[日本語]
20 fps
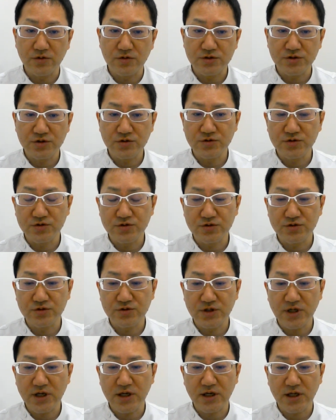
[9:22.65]
手術
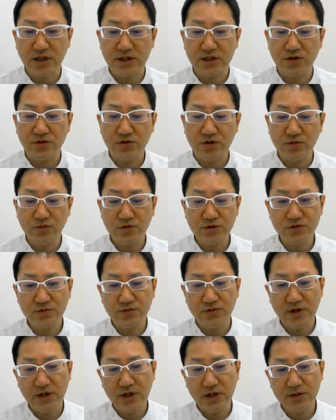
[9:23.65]
嫌やっていう気持ち
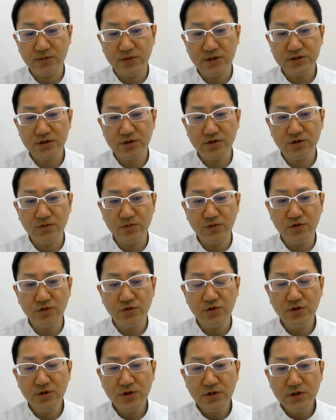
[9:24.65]
もわかりますけど
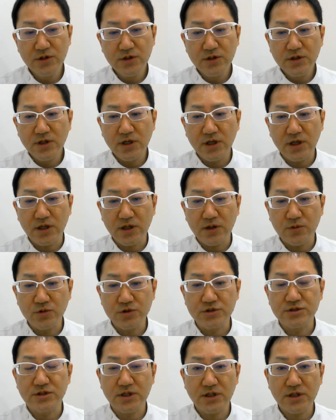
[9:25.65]
も、えー、も
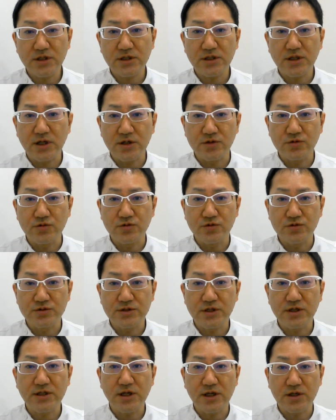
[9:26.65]
しね、あの、
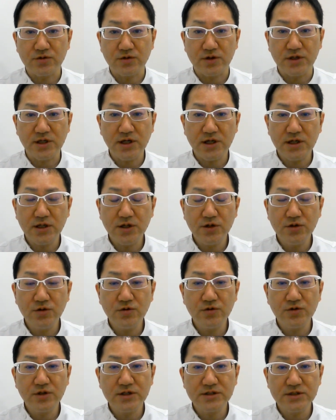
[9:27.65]
生体院とか行かれる
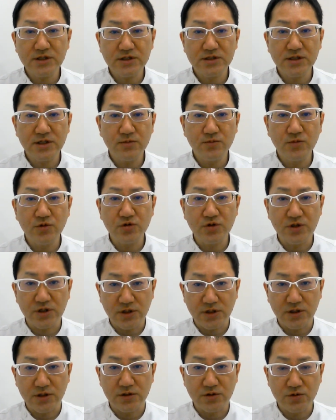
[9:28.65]
ようでしたら、専門
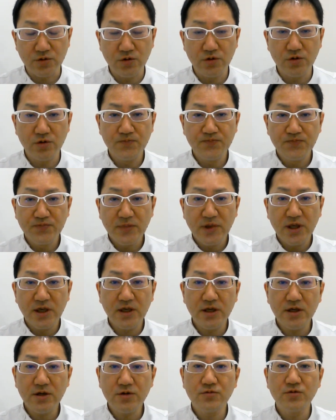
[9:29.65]
医と
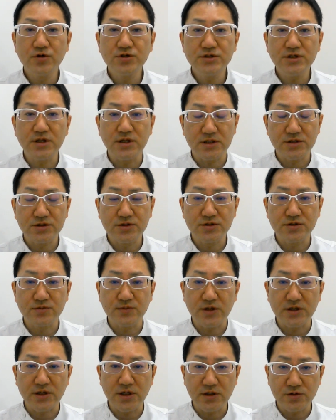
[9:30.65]
並行してね、進
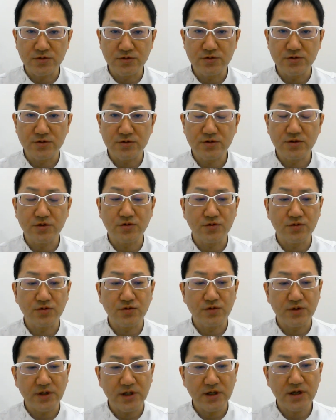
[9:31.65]
めていくっていうこと
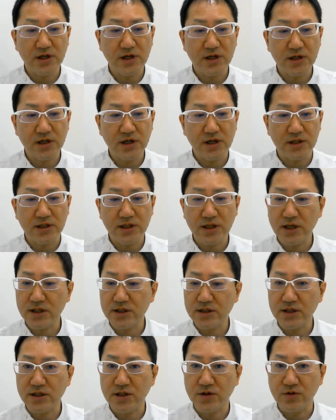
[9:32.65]
をね、考えて
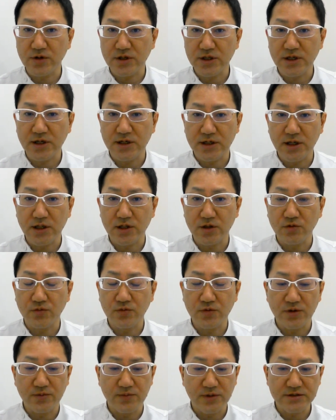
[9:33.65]
やっていた方がいいかなと思い
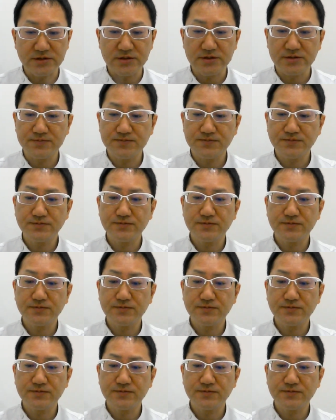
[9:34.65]
ます。